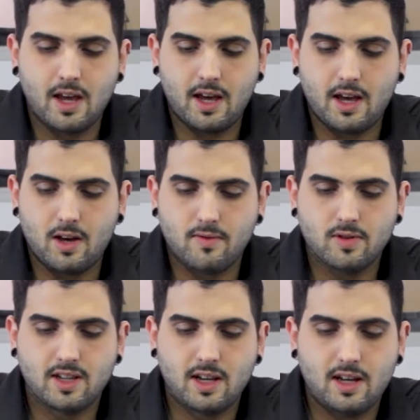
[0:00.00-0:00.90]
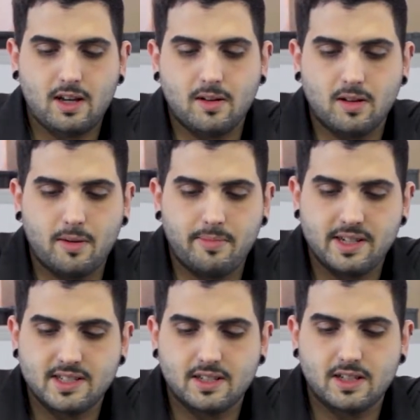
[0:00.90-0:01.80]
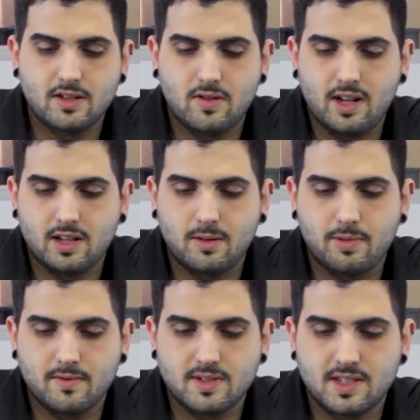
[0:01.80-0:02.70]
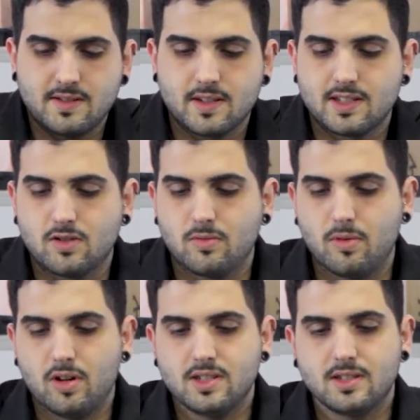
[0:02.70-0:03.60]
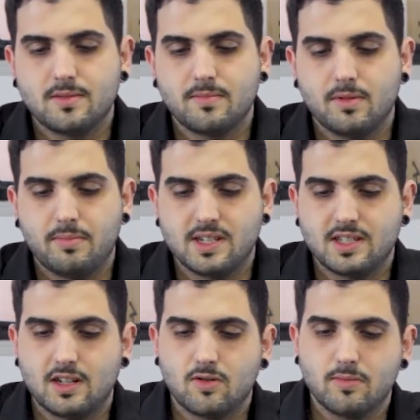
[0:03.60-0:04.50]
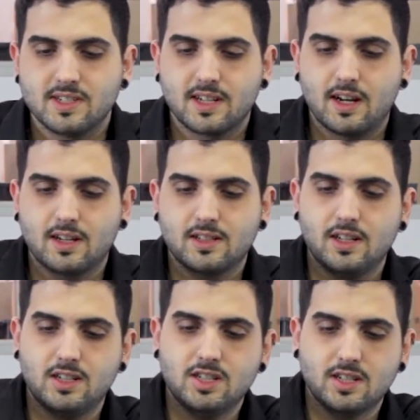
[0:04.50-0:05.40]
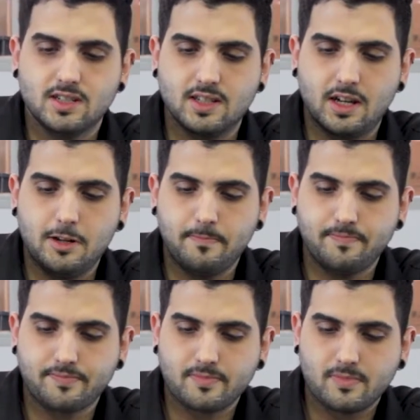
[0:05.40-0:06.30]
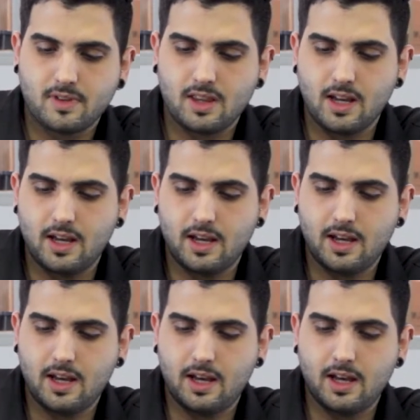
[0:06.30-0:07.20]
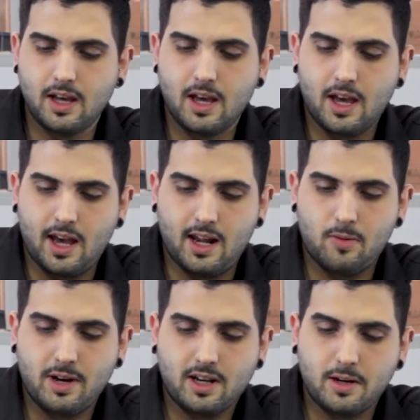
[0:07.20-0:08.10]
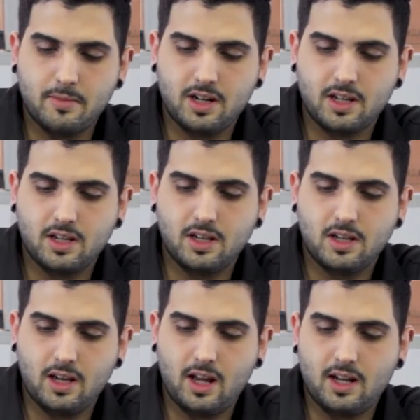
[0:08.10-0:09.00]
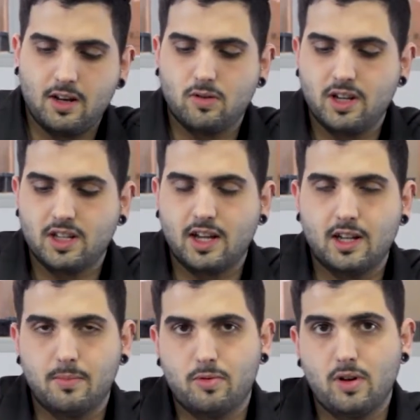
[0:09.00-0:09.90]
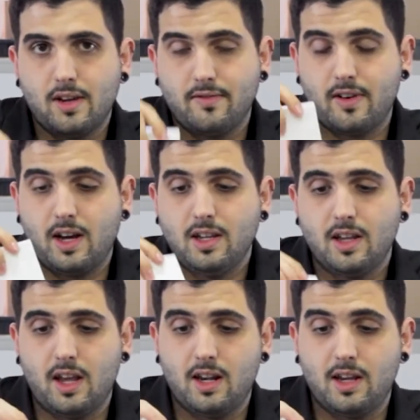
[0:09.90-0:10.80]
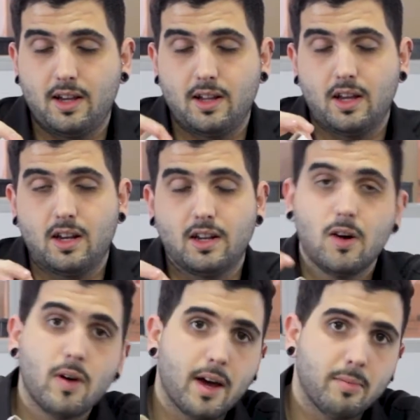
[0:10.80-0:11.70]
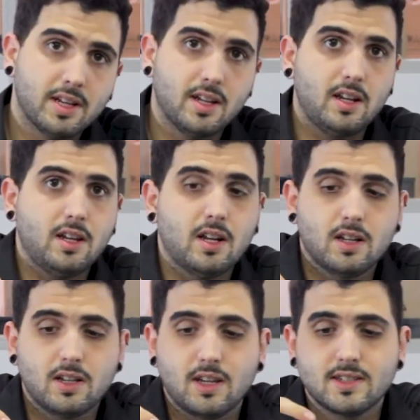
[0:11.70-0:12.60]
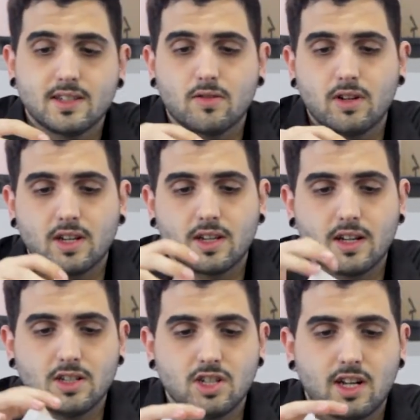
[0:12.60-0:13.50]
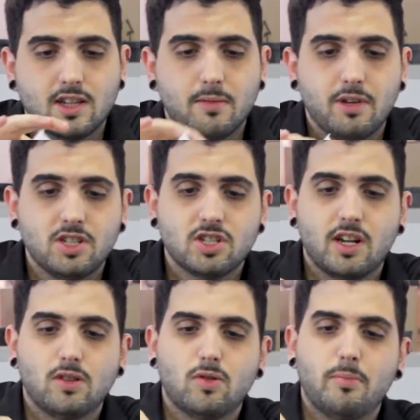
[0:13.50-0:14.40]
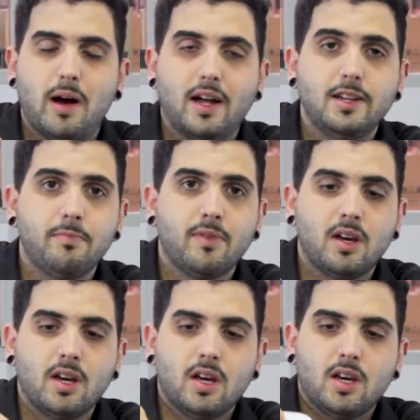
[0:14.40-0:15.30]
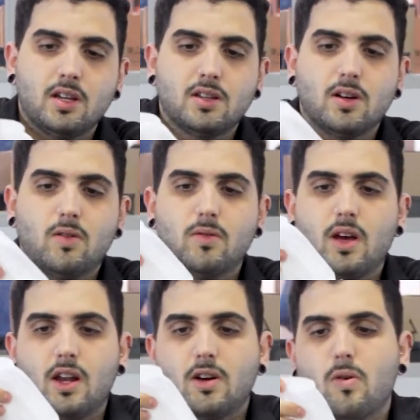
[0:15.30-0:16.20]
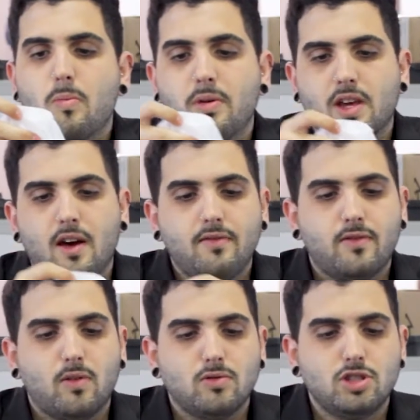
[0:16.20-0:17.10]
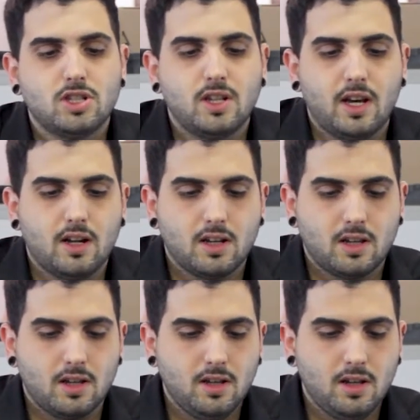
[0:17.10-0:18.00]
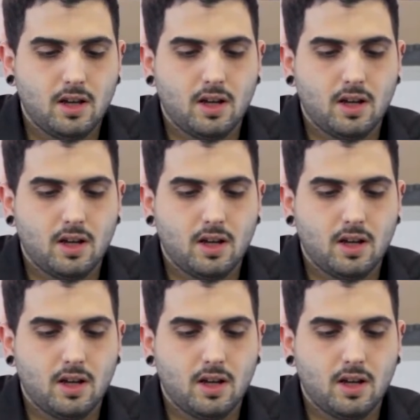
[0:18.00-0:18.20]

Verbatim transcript: É, eu vou estar tá apresentando ela aqui para vocês, fazendo um unboxing e passando algumas características dela. É, ela é uma câmera que ela é conectada por Wi-Fi, ela, é, ela não é a bateria, ela tem que ser conectada diretamente na tomada. Então ela acompanha a fonte dela aqui.